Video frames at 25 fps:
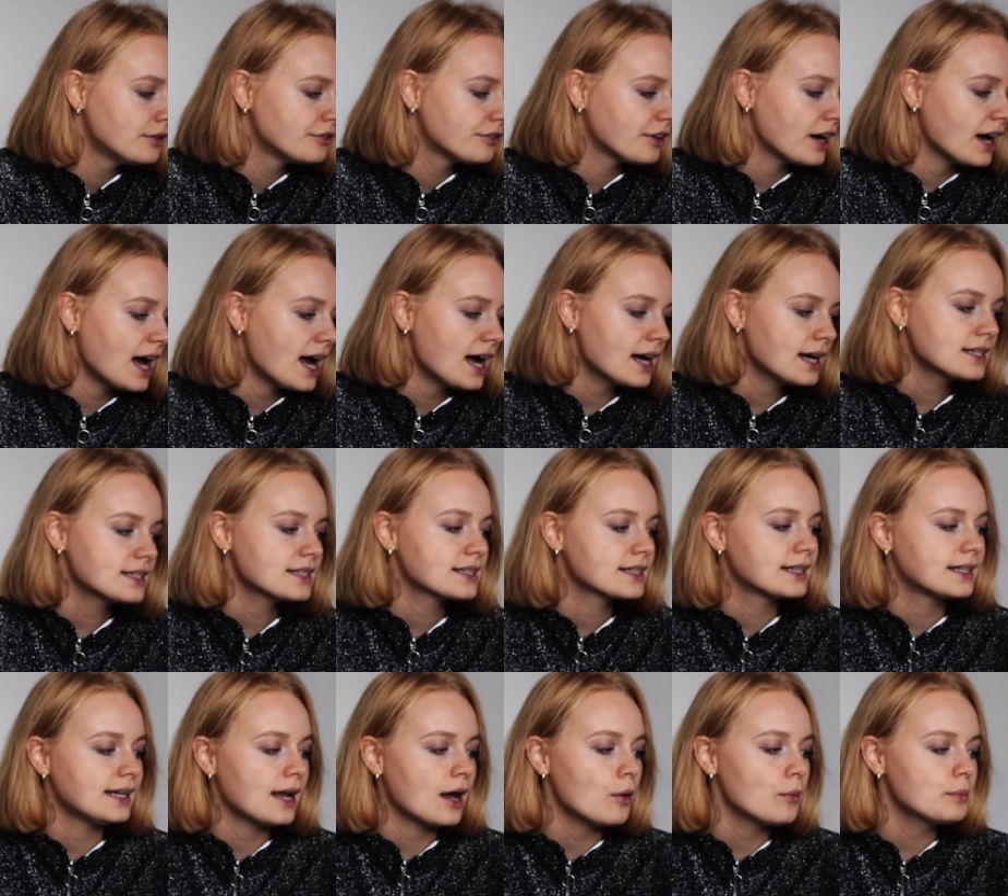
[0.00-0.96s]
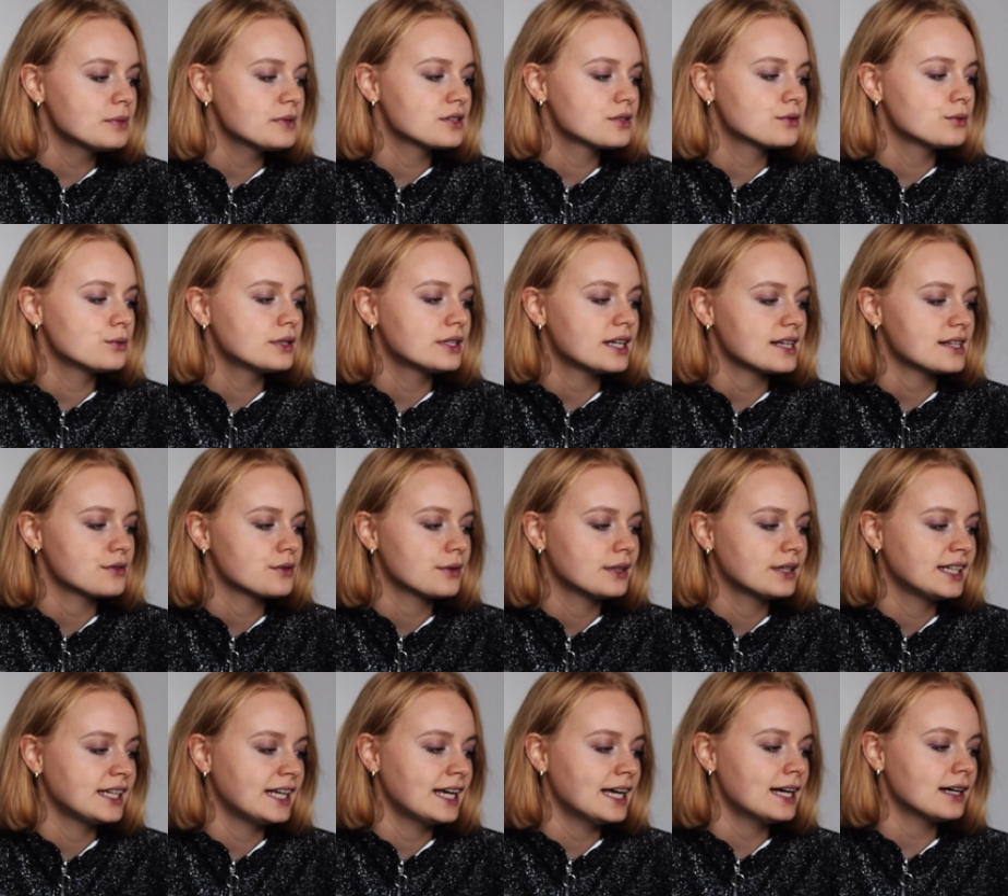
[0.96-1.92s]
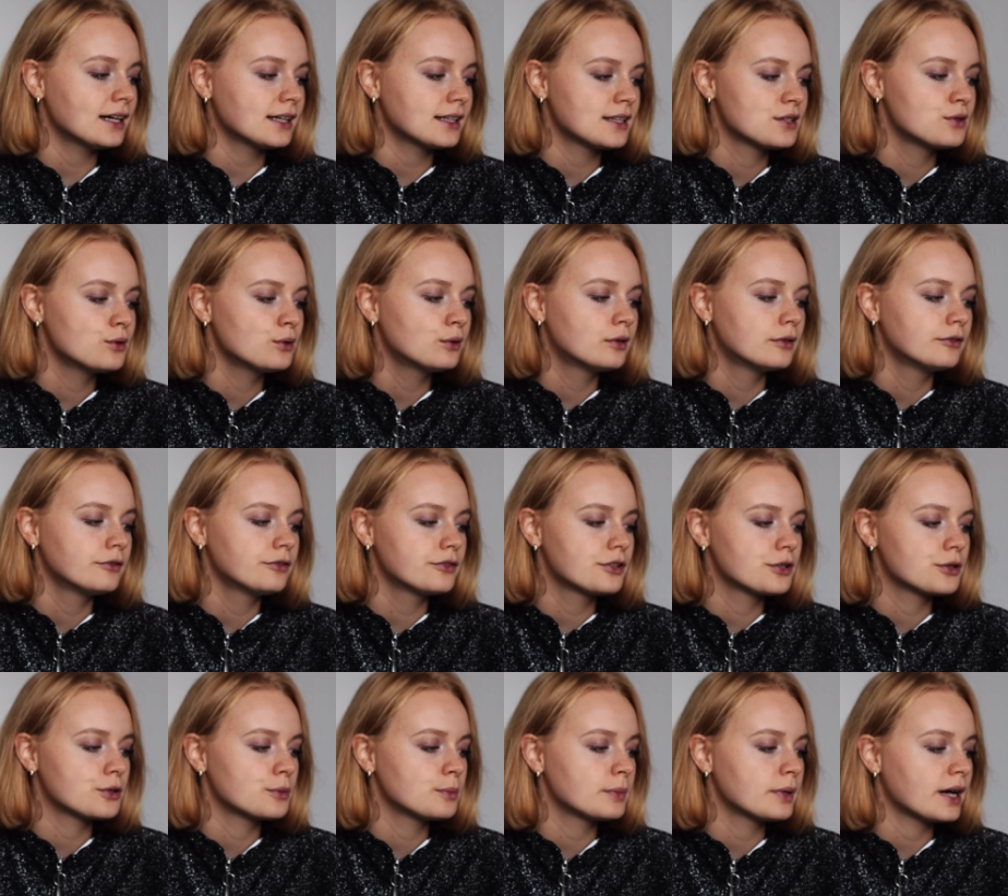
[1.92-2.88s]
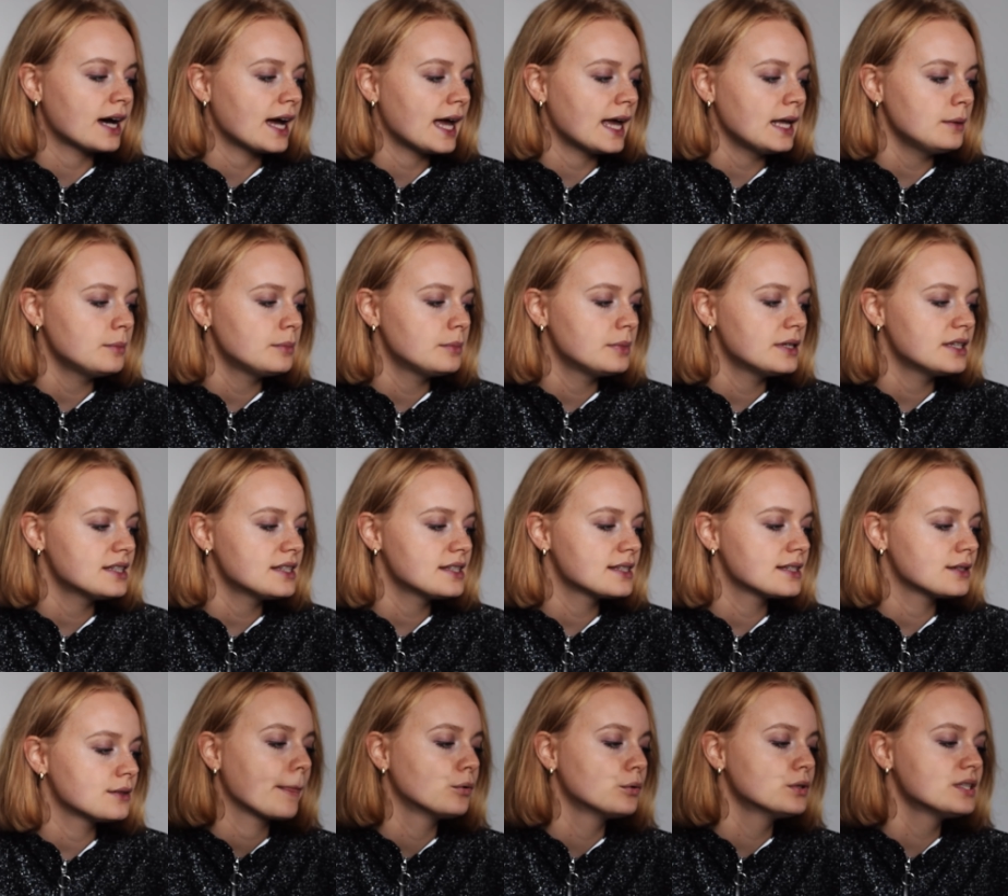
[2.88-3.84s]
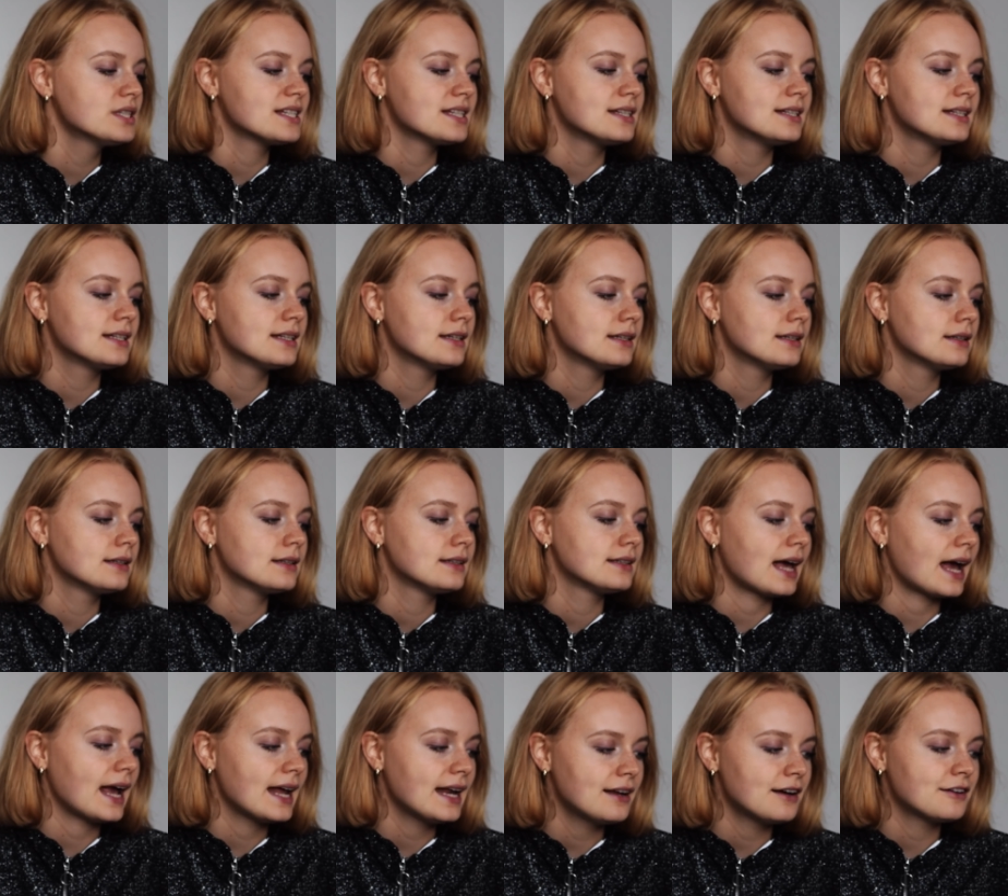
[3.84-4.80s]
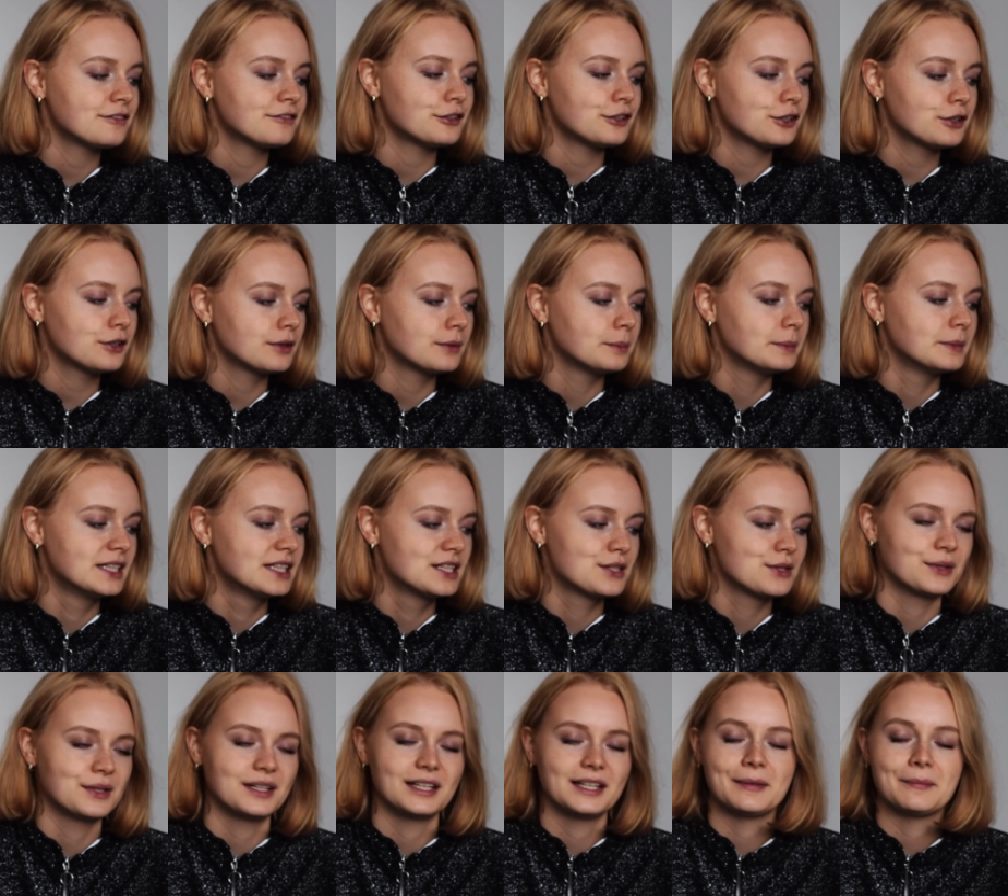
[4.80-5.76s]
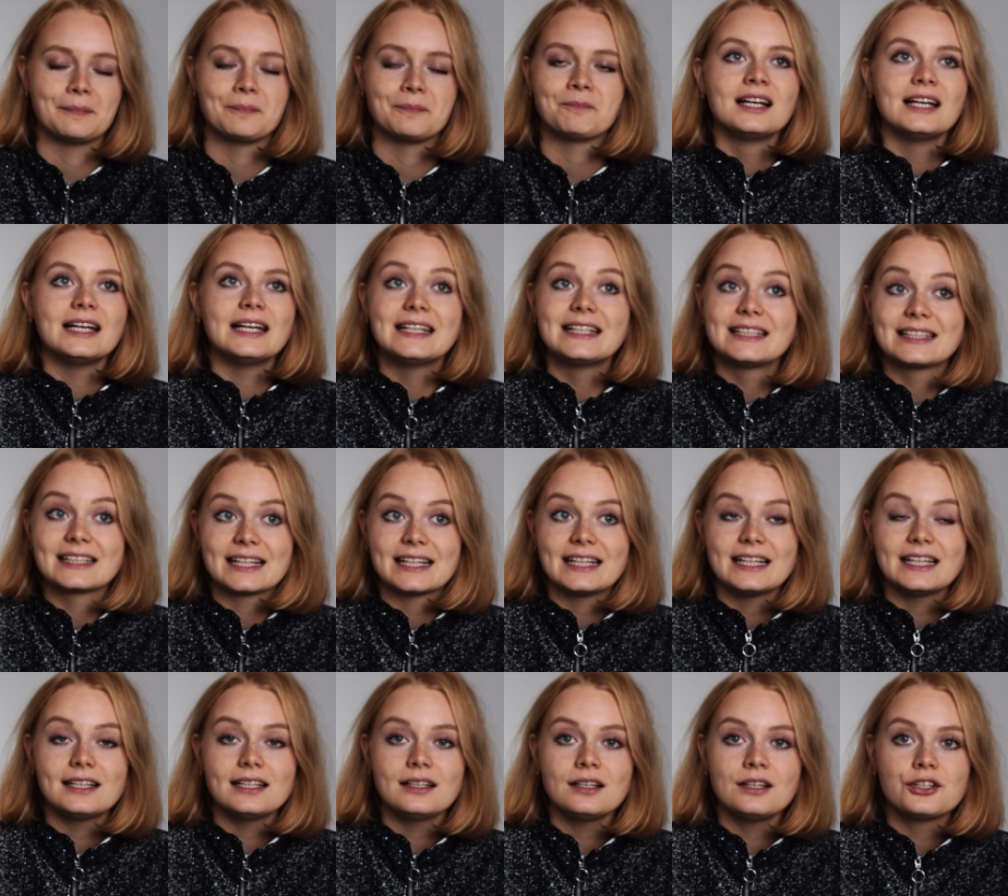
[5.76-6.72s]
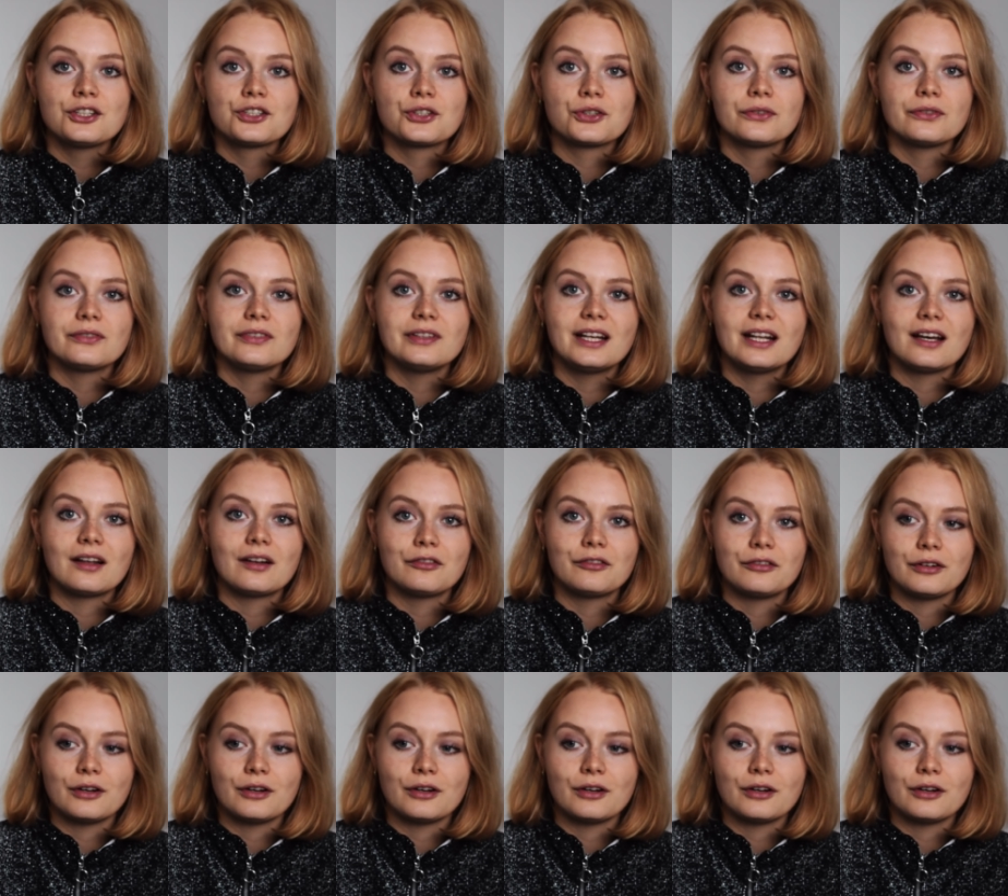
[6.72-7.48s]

fragt, glaubst du, dass du in näherer Zukunft schon bereit bist, uns mhm. in deiner Woche mitzunehmen? Ich drehe schon wieder einen